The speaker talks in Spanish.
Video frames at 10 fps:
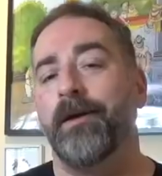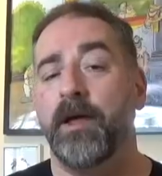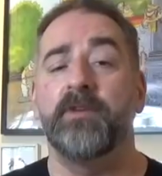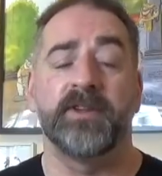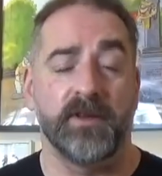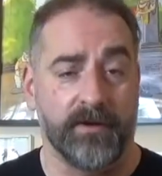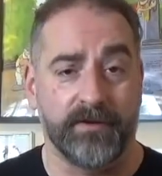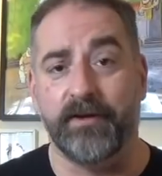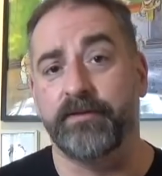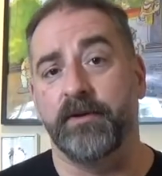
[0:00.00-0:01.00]

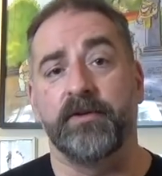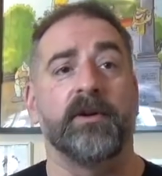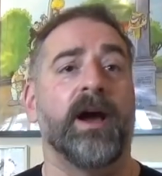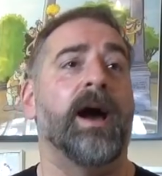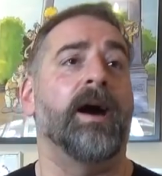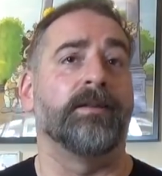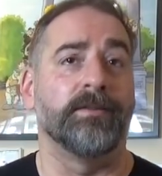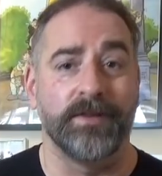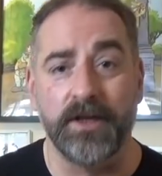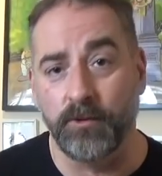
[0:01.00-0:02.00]
Efectivamente, esa visión
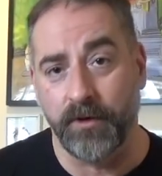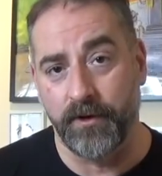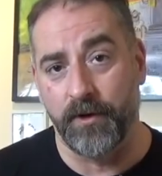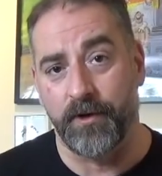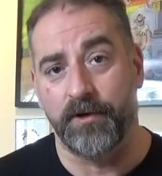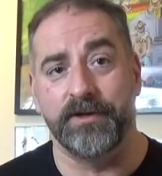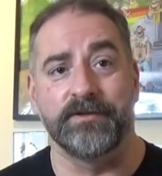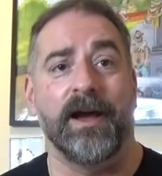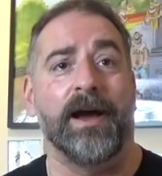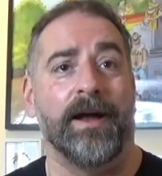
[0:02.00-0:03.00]
antigua de los roles
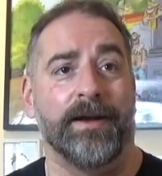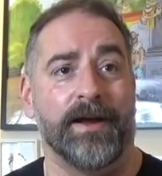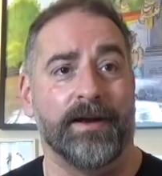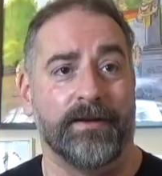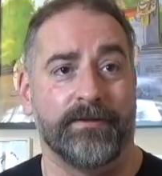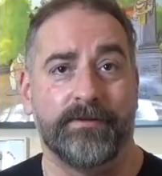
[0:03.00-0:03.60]
anales,